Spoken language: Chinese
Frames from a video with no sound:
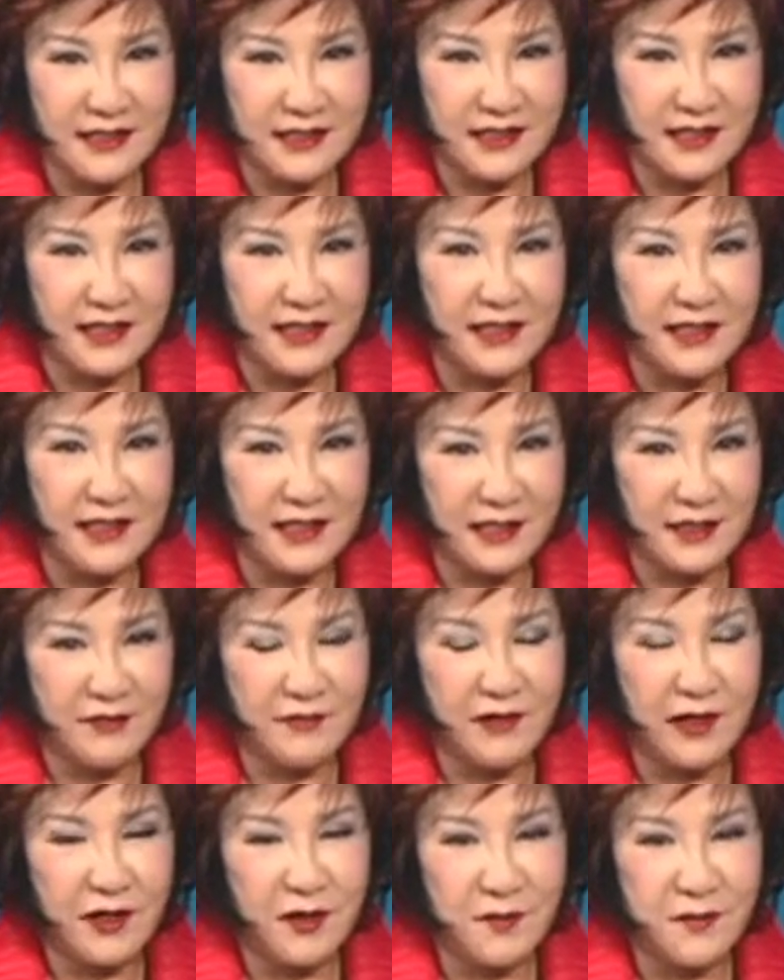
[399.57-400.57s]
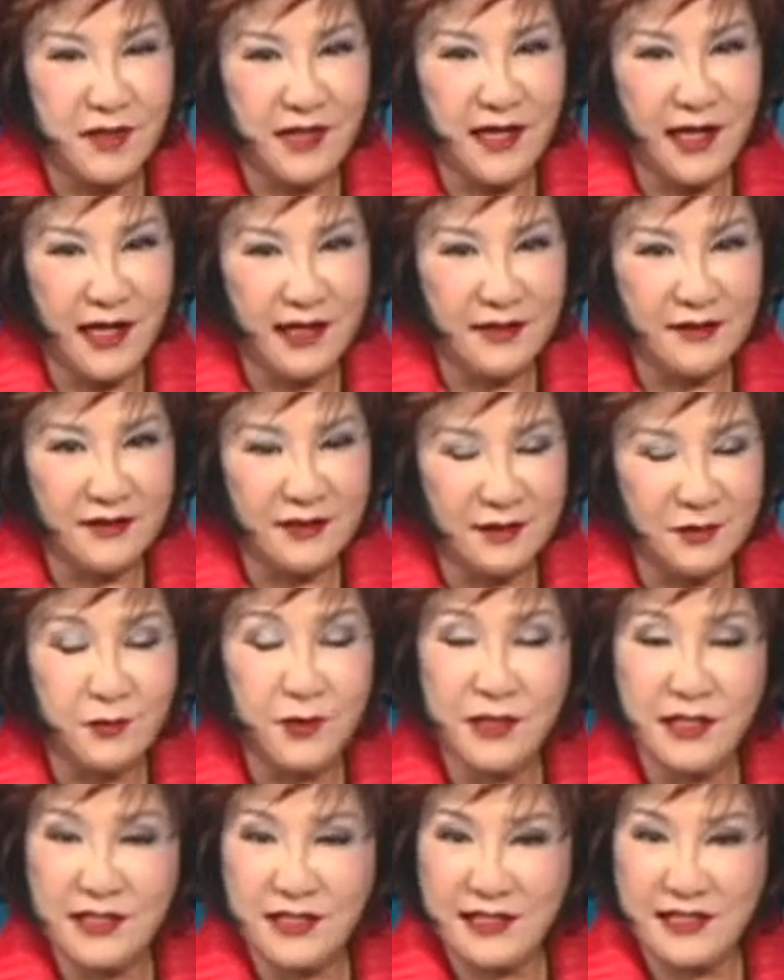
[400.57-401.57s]
整个的 environment 还有
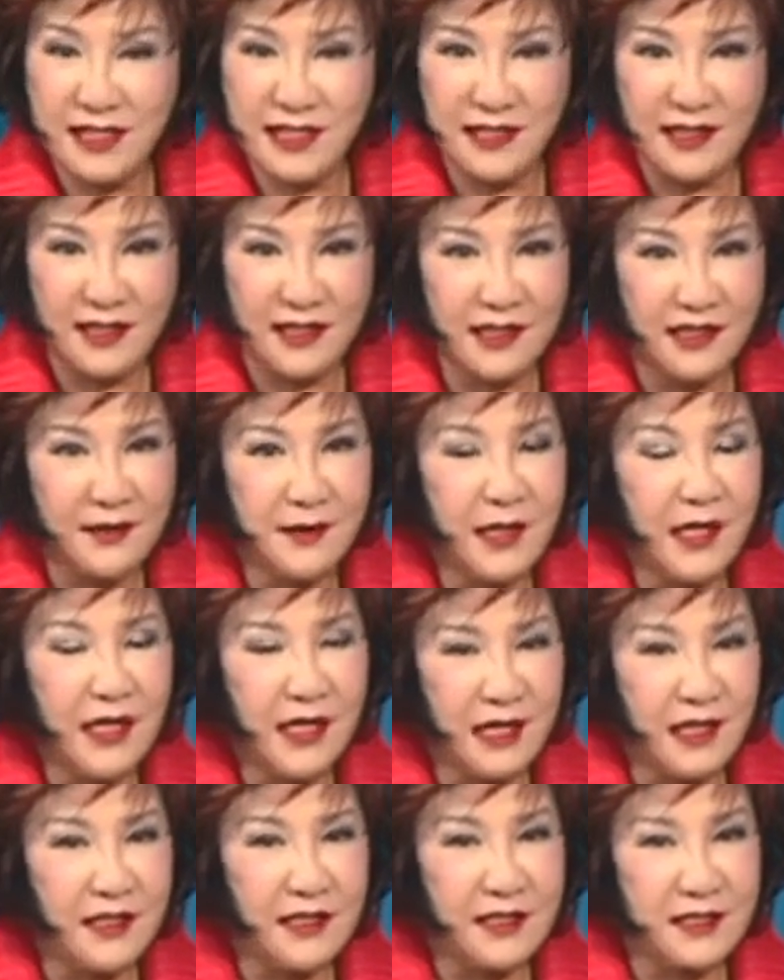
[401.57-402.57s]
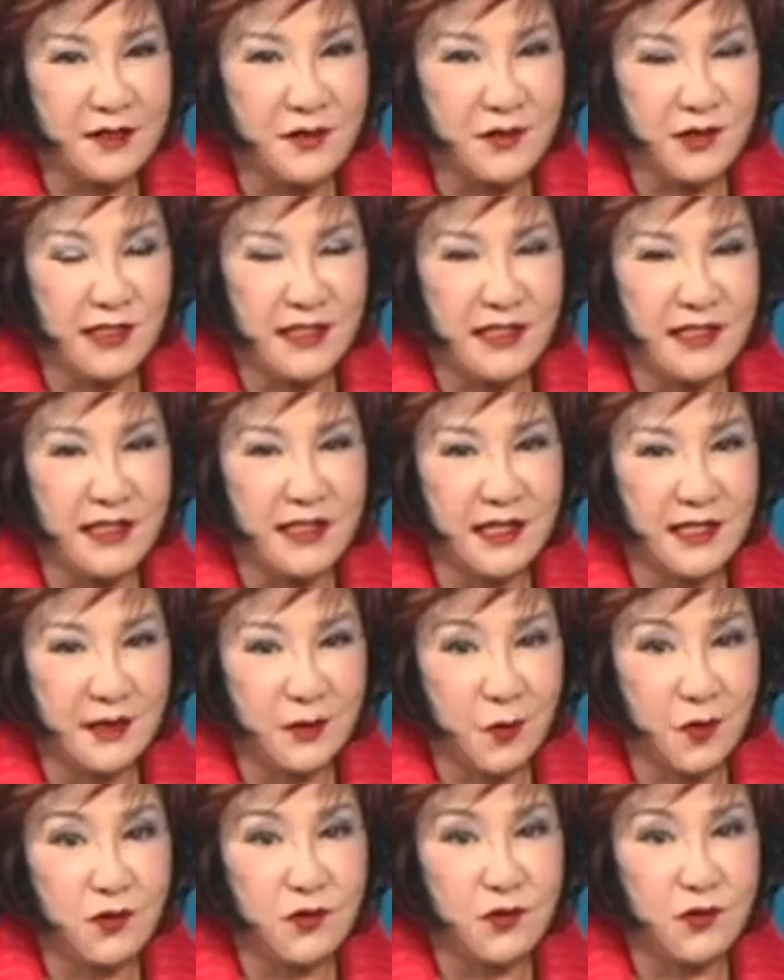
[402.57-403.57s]
real estate 的 industry 已经
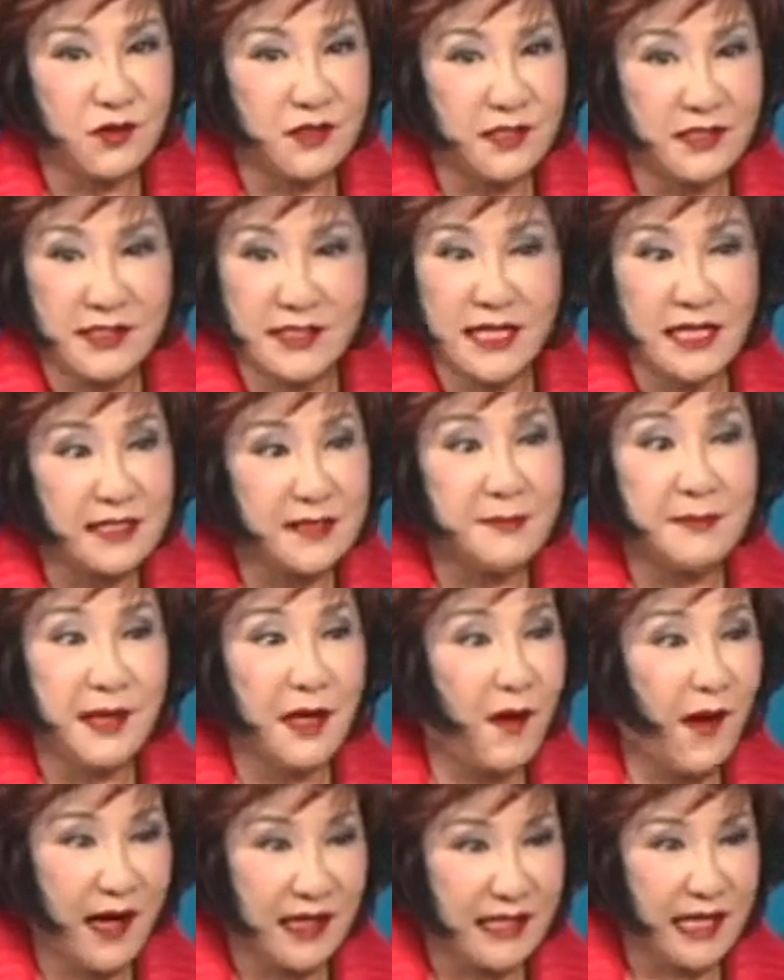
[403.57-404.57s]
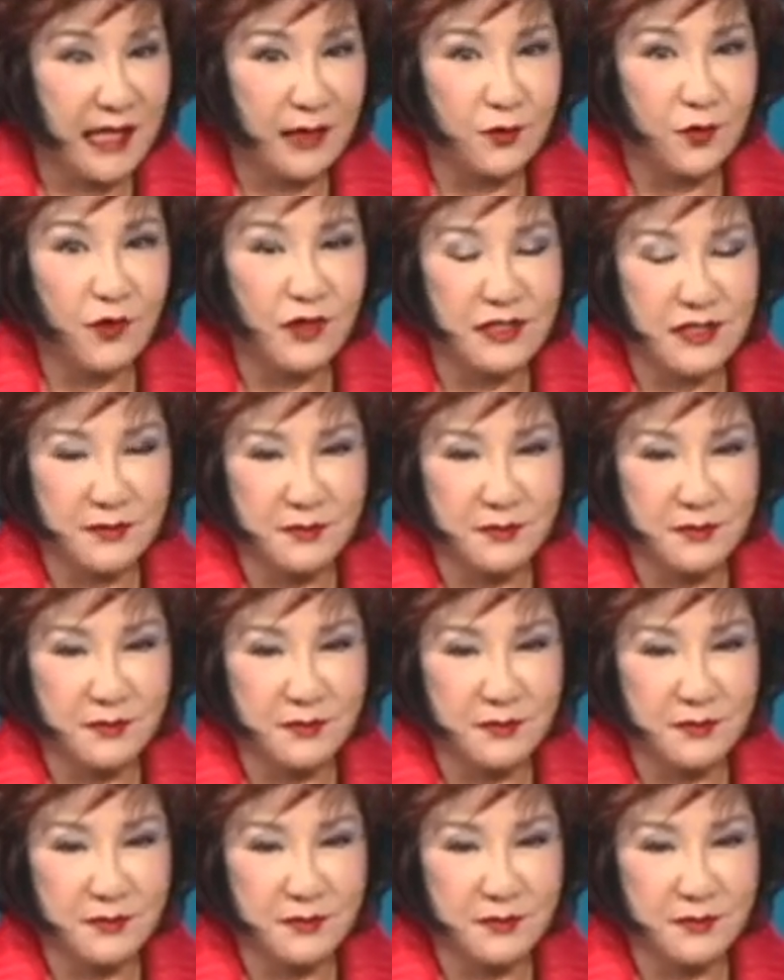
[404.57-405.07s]
跟过去实在是变化太多，已